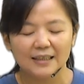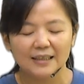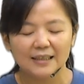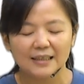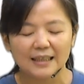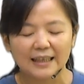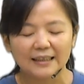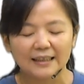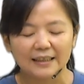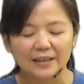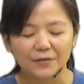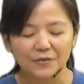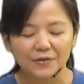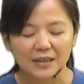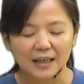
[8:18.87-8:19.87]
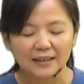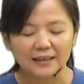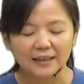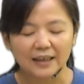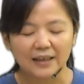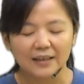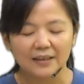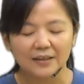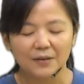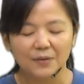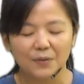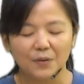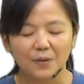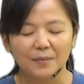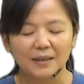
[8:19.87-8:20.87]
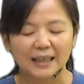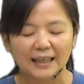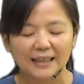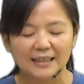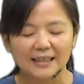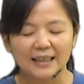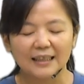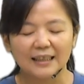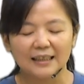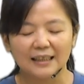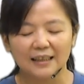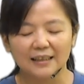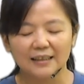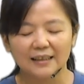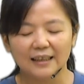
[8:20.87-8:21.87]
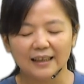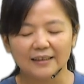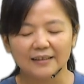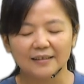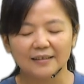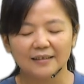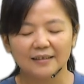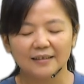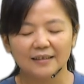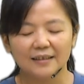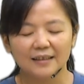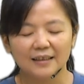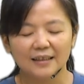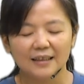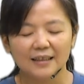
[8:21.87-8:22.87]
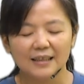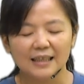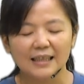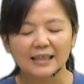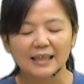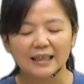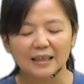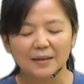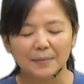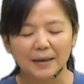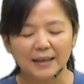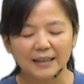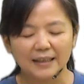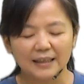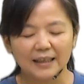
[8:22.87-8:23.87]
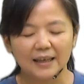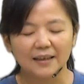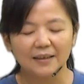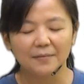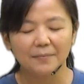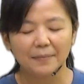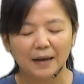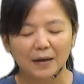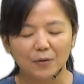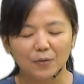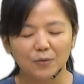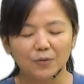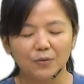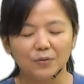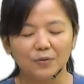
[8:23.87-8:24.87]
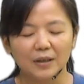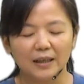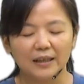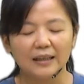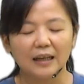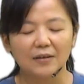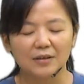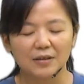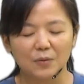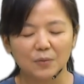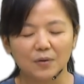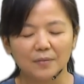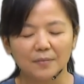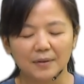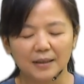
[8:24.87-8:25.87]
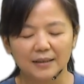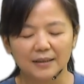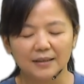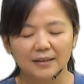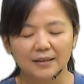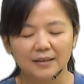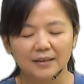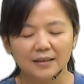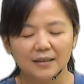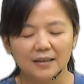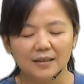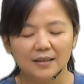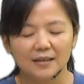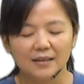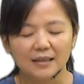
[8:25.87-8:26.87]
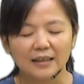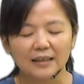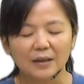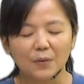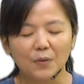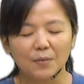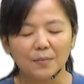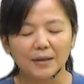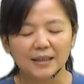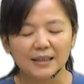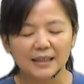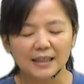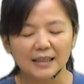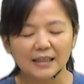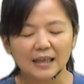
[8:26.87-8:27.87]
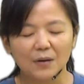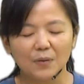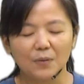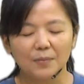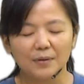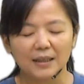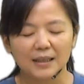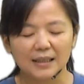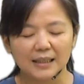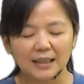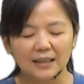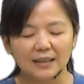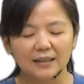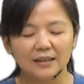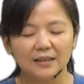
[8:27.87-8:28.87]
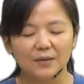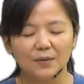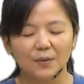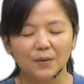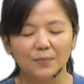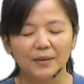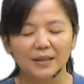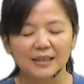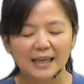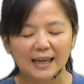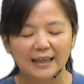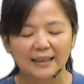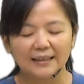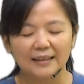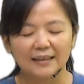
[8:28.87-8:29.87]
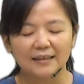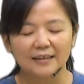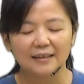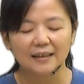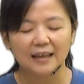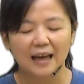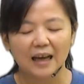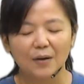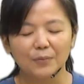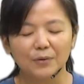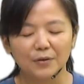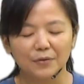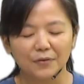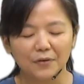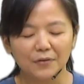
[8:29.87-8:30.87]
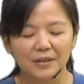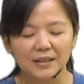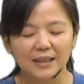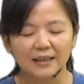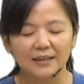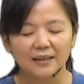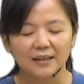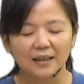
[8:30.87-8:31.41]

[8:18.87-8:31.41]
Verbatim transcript: 亲爱的天父上帝，我们感谢你的恩典，谢谢你每一天保护、引导着我们。上帝，我们献上我们的心、我们的才能和我们的奉献，